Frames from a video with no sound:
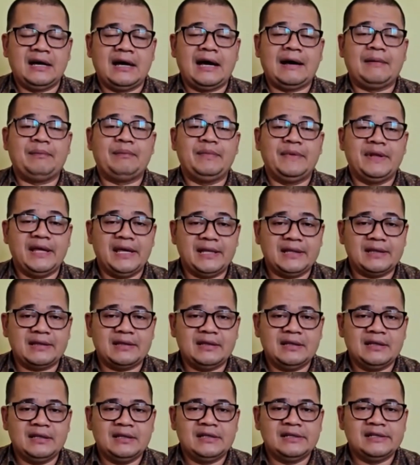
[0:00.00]

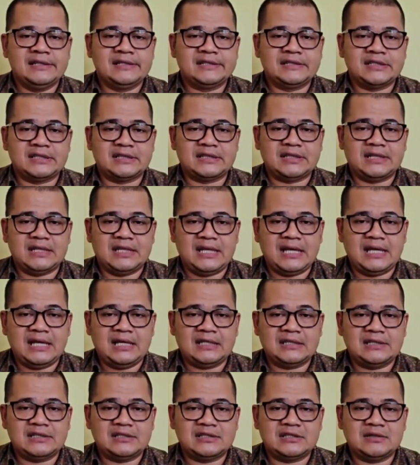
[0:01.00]
update
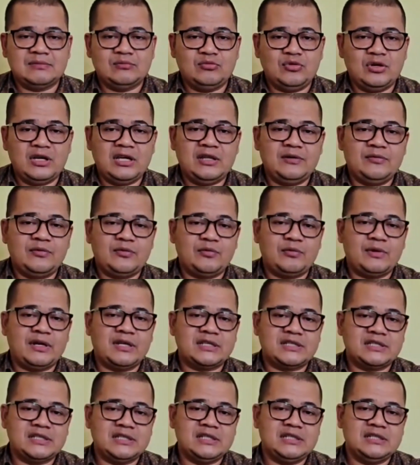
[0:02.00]
setelah semua
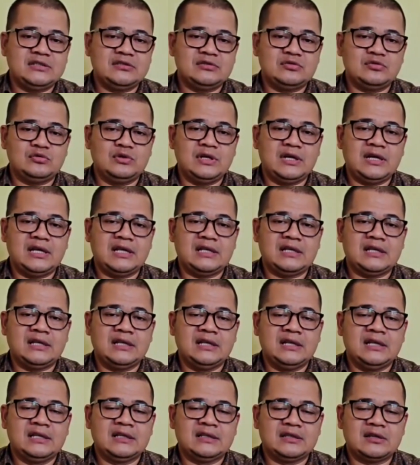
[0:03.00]
informasi sudah
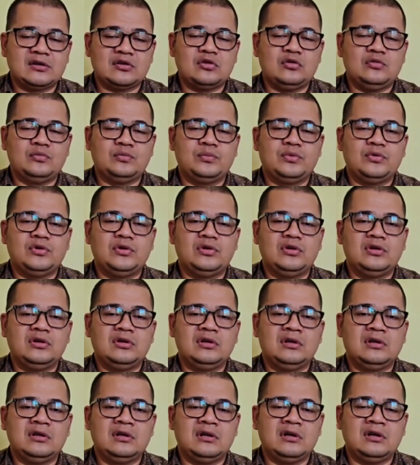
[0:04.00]

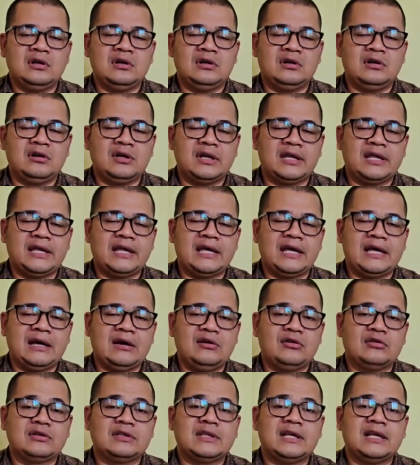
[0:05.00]
terkumpul oleh
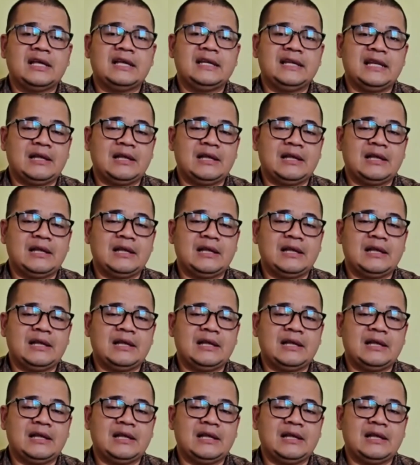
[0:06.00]
anggota di